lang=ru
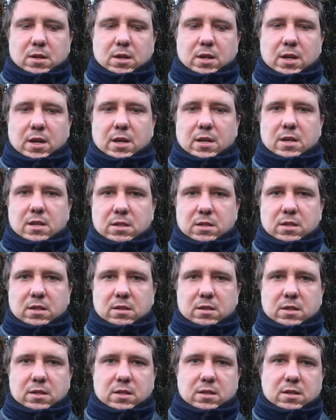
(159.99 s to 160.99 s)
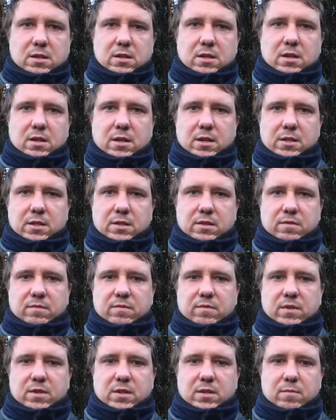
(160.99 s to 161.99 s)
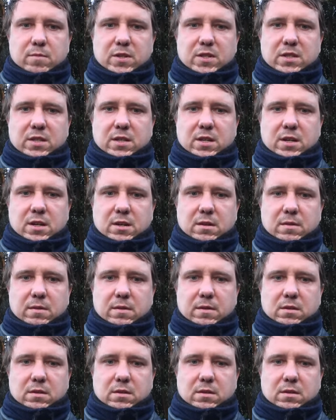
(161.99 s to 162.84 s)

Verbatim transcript: Я ездил несколько раз в места,